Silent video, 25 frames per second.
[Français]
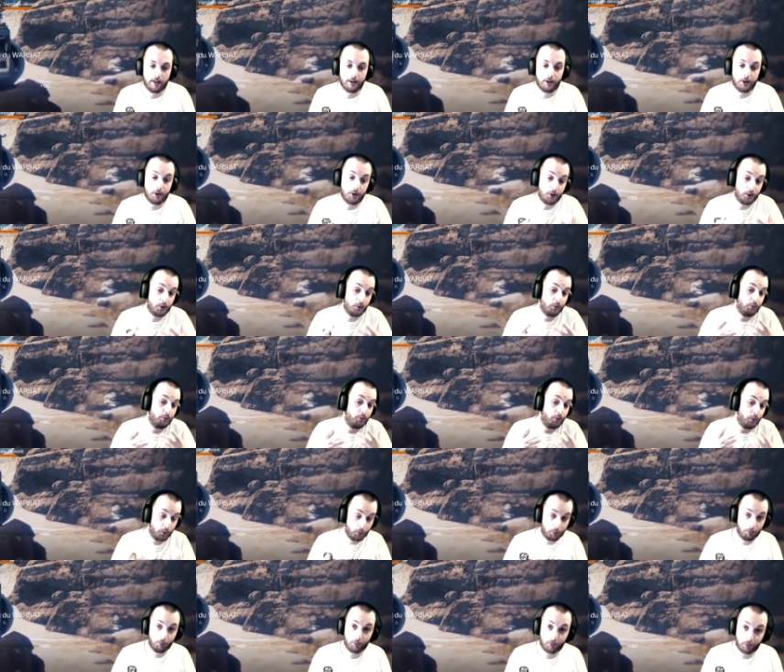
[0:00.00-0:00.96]
Et je veux
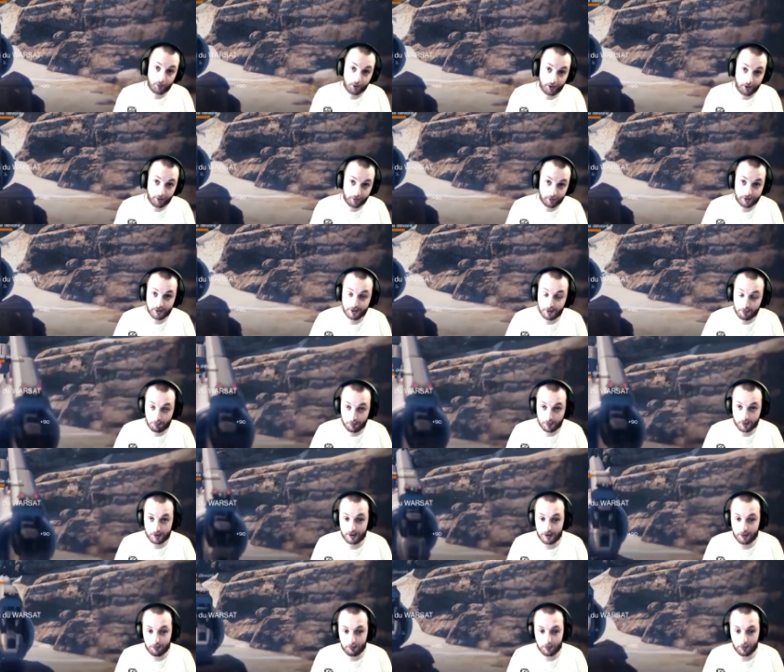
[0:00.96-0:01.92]
lui montrer que c'est
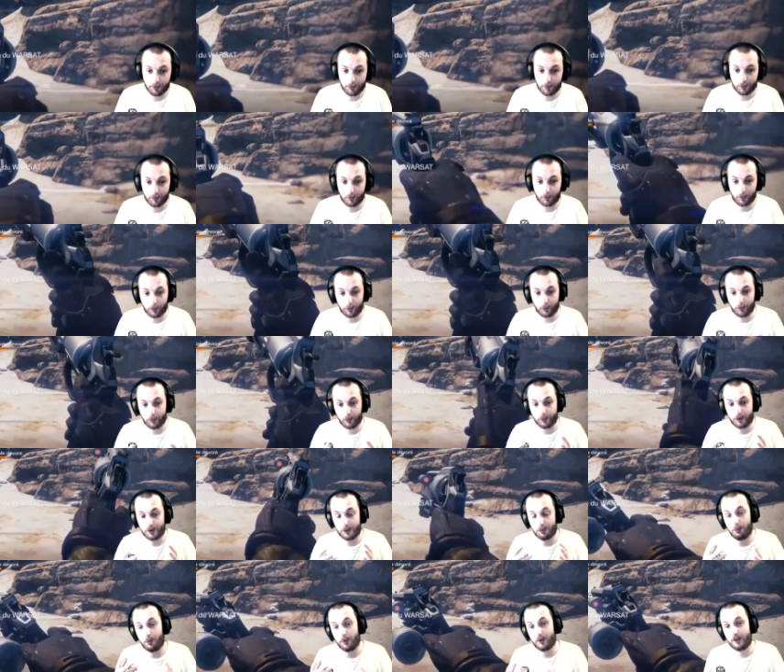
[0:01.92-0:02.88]
possible, donc en gros
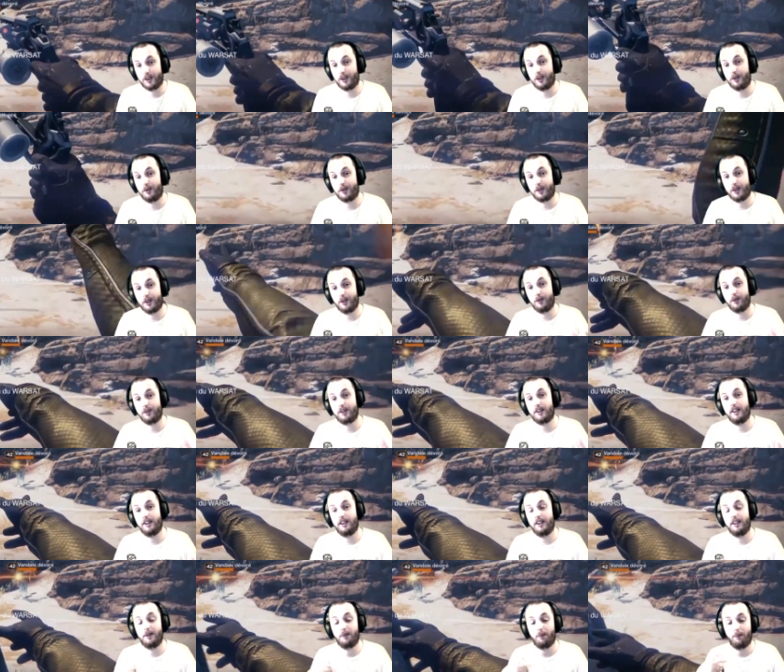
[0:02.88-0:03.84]
c'est pour ça que j'ai
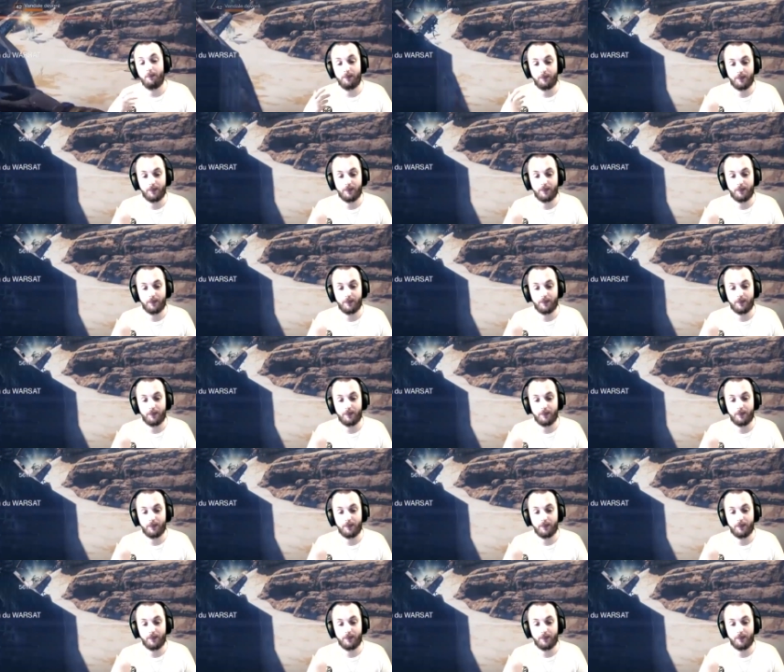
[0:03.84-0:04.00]
lancé